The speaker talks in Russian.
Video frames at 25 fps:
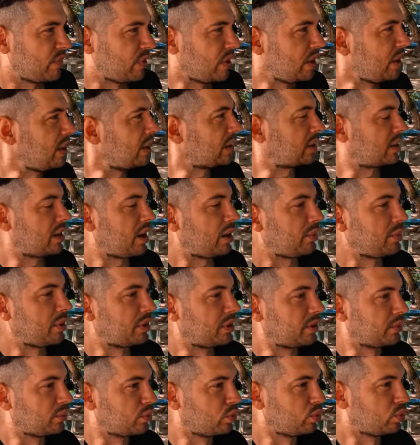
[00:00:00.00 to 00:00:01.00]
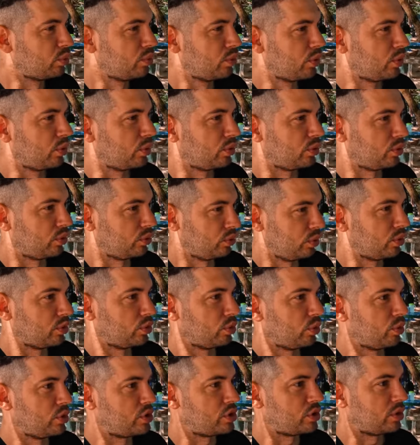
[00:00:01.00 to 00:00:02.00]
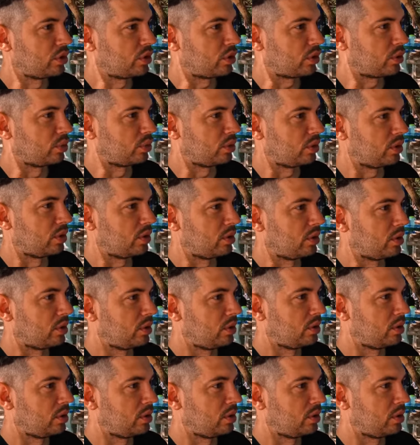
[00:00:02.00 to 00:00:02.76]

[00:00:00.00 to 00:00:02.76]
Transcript: редко об этом думаю, но это очень круто.